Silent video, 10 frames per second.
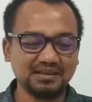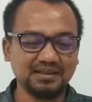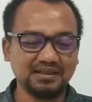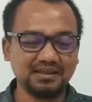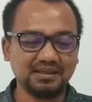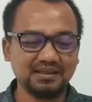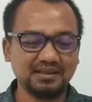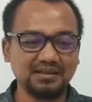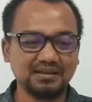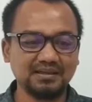
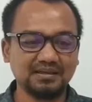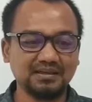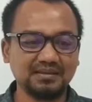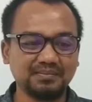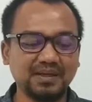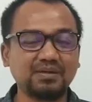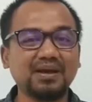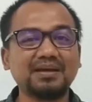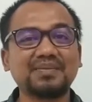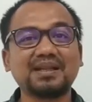eh,
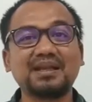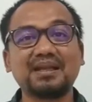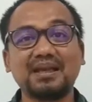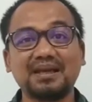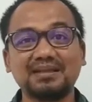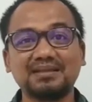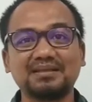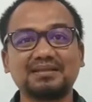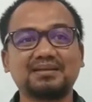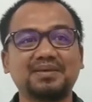pengelolaan pertanian
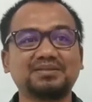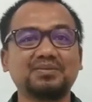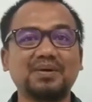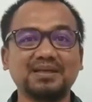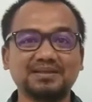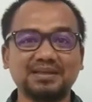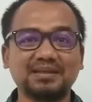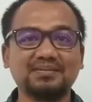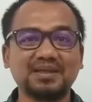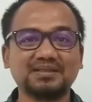termasuk wasit,
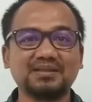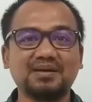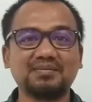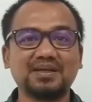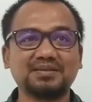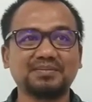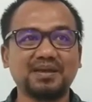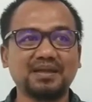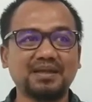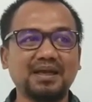medcom dan
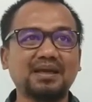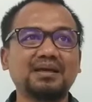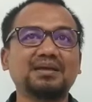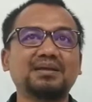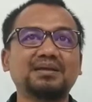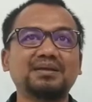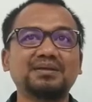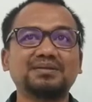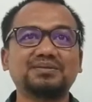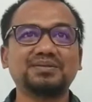sebagainya
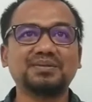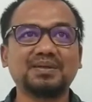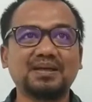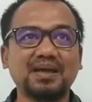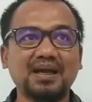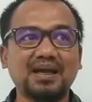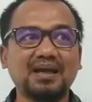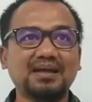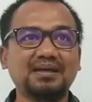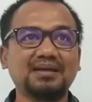juga
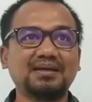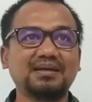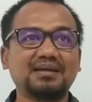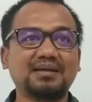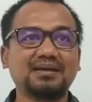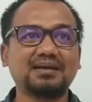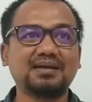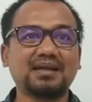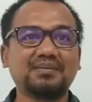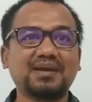eh,
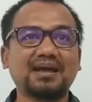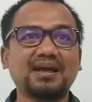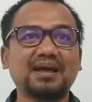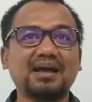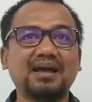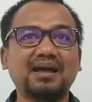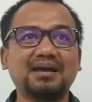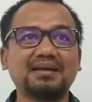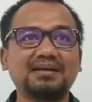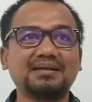dalam rangka
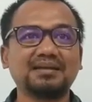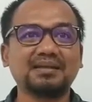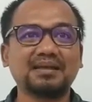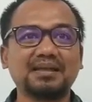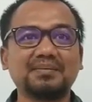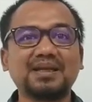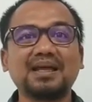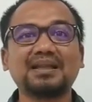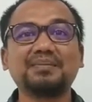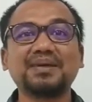kita
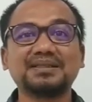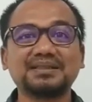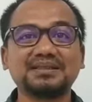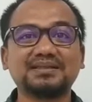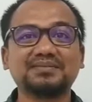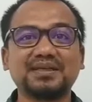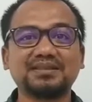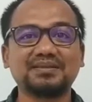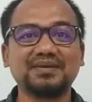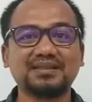mendatabase
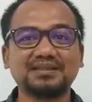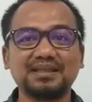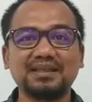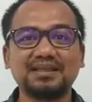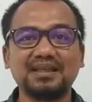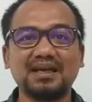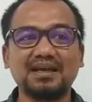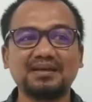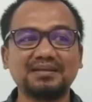wasit-wasit yang